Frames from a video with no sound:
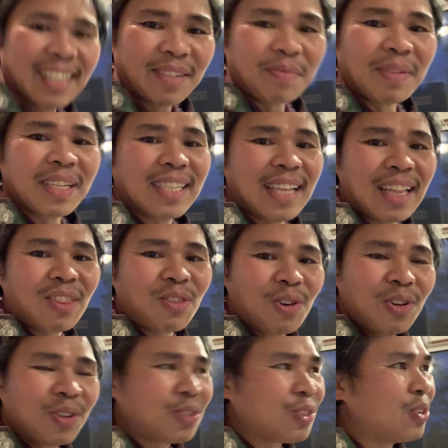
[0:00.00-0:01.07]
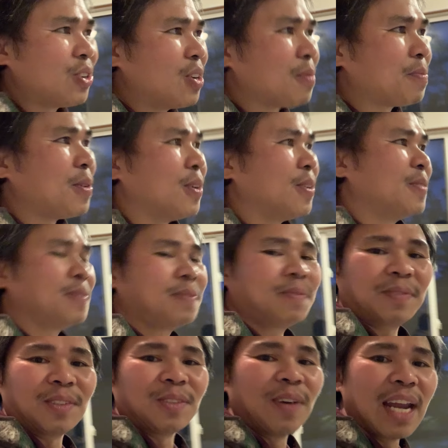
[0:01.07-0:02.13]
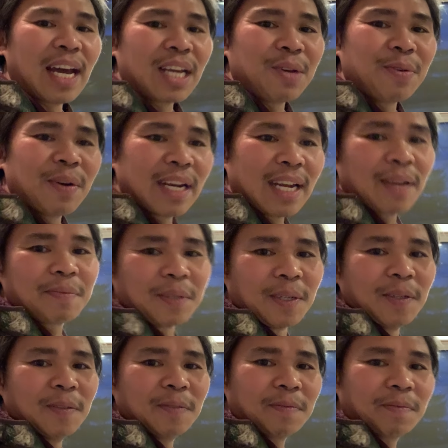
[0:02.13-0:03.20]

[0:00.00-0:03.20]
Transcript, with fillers: Basta tulong-tulong po. Walang iwanan po.